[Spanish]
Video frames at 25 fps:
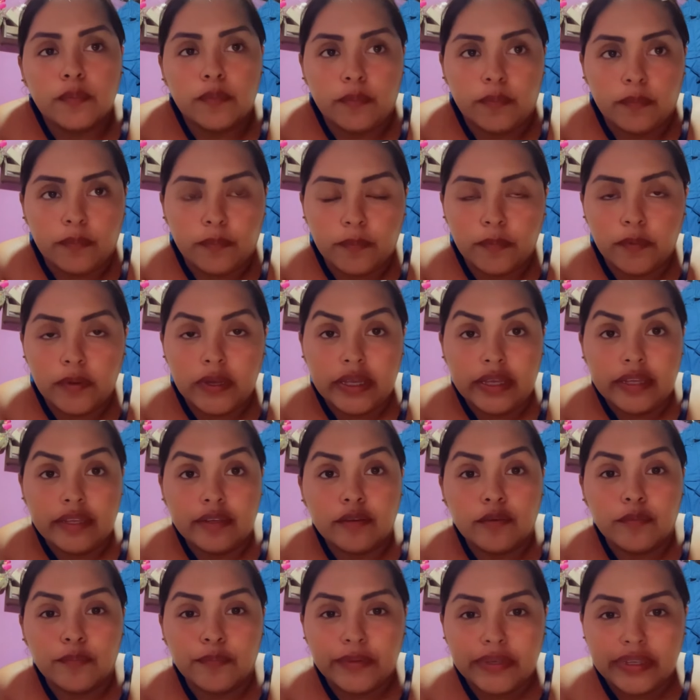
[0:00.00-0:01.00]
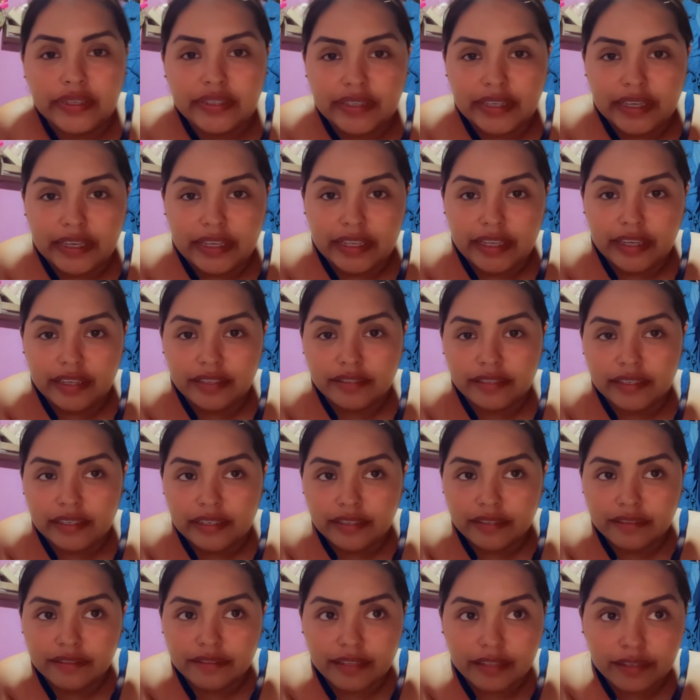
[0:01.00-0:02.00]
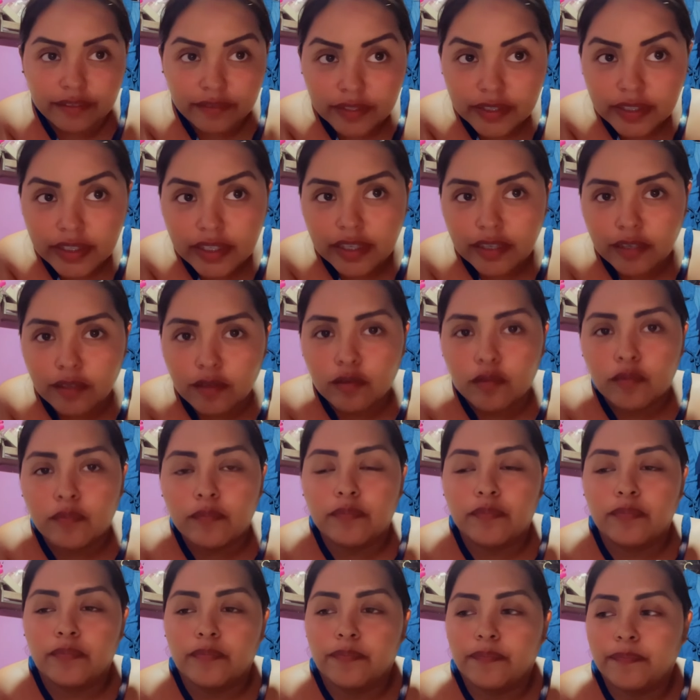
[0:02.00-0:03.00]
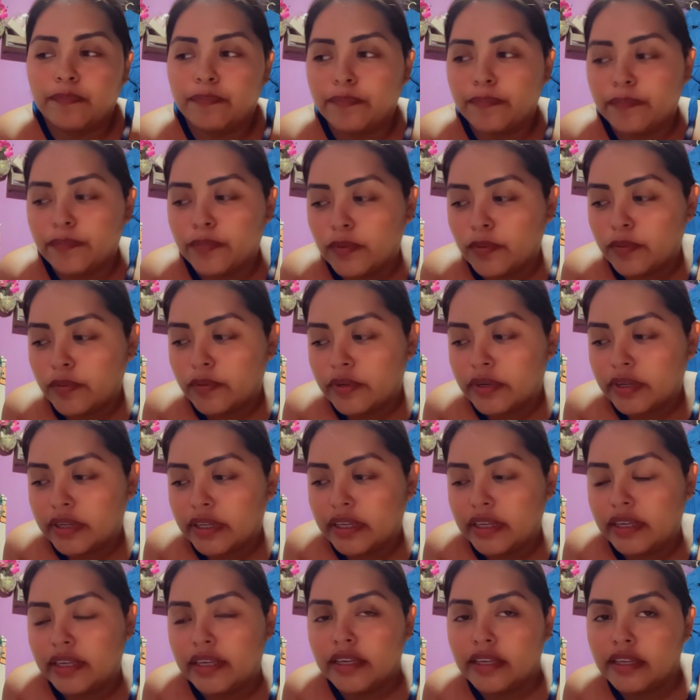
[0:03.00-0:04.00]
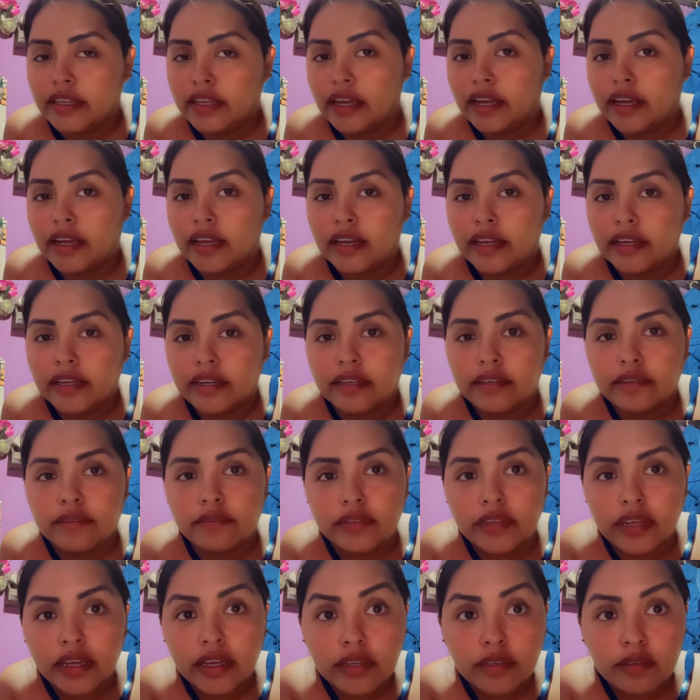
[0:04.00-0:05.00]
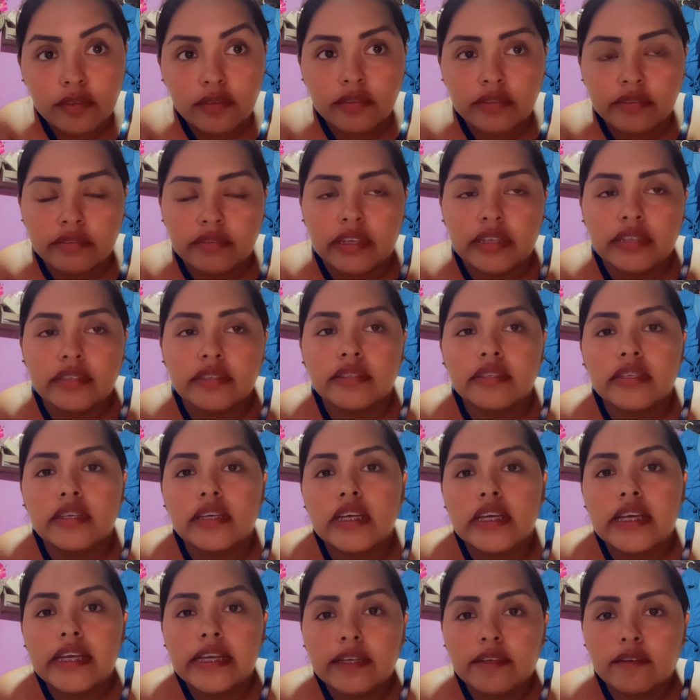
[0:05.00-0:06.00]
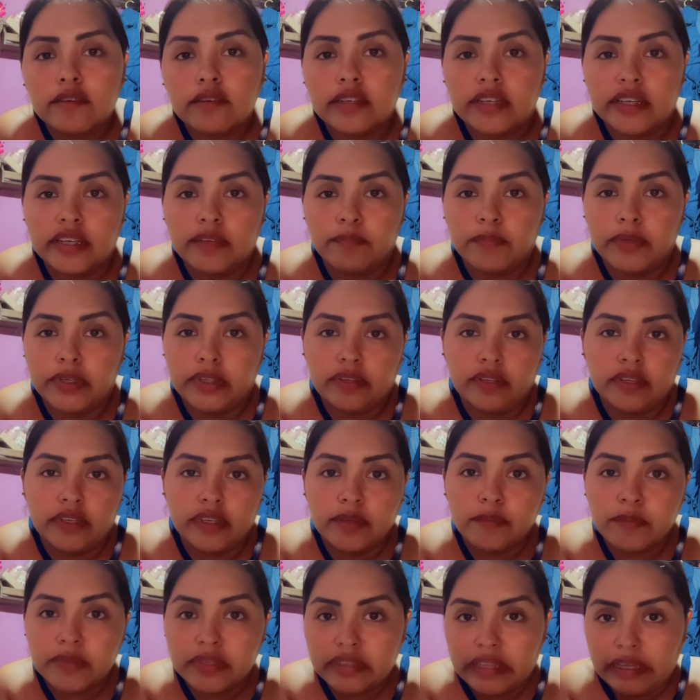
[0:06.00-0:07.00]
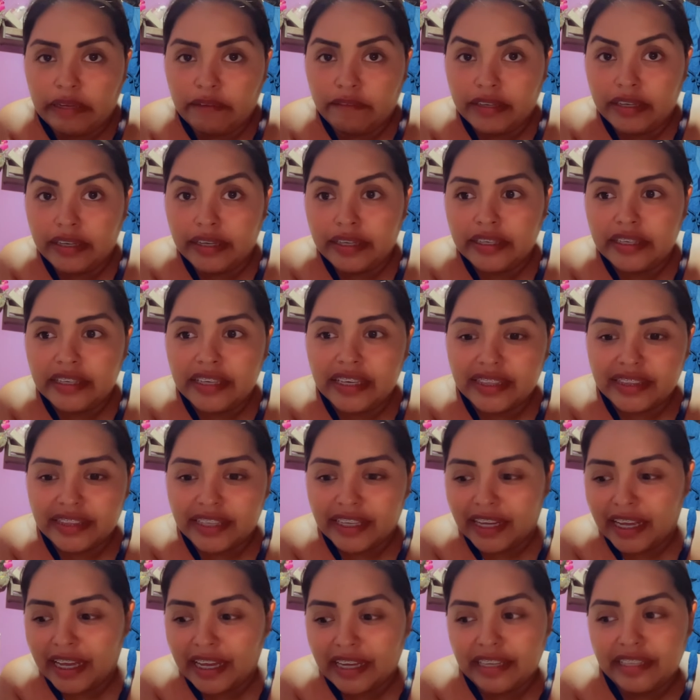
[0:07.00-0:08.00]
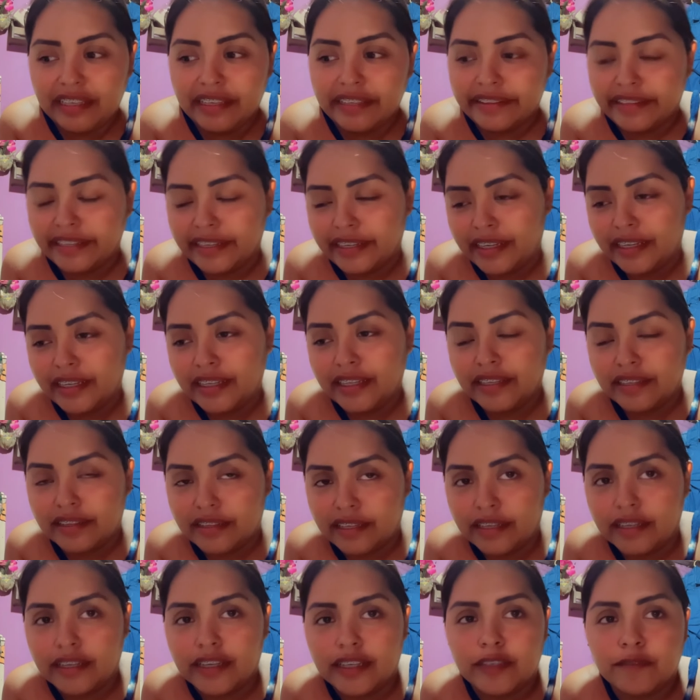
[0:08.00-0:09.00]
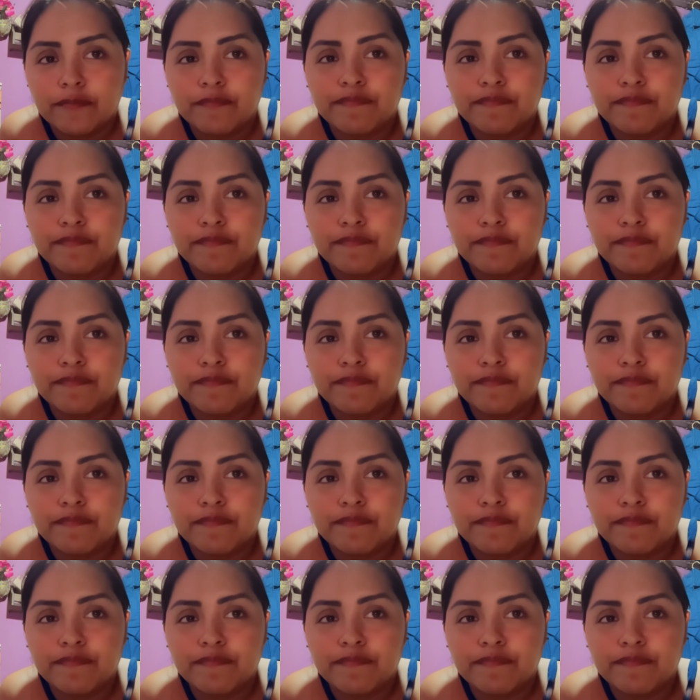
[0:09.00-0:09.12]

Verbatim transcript: Bueno, pues quería hacer este video porque quería aclarar unas cosas con respecto a que me estaban ahí a atacar y atacar y atacar.